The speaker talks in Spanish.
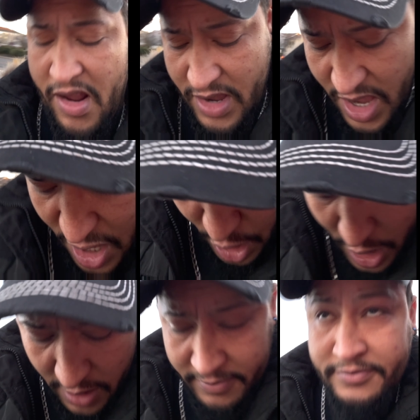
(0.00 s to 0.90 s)

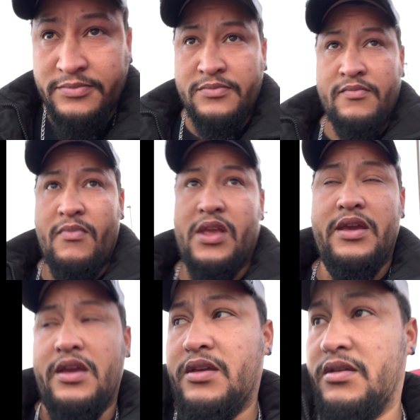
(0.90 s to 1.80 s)
Y
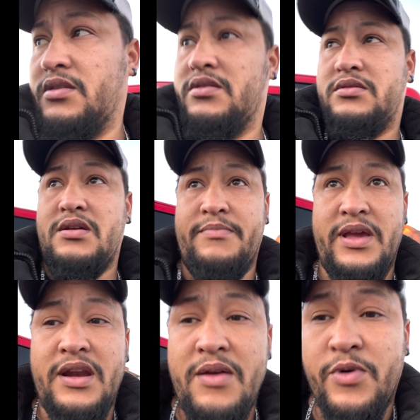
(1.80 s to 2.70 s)

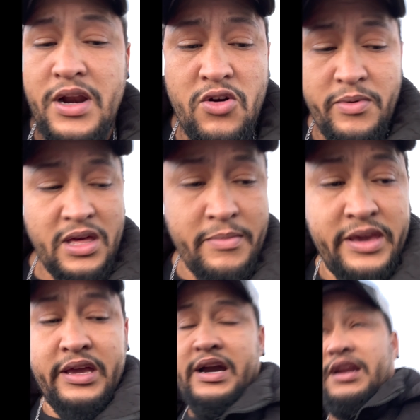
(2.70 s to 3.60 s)
también hay buena comida
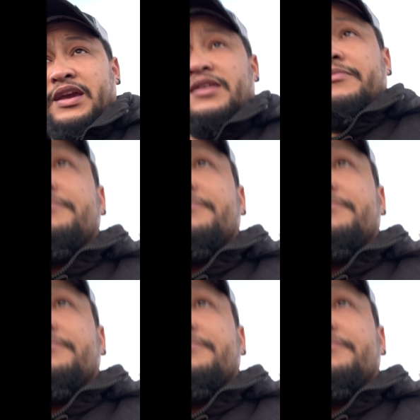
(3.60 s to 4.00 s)
mexicana ahí.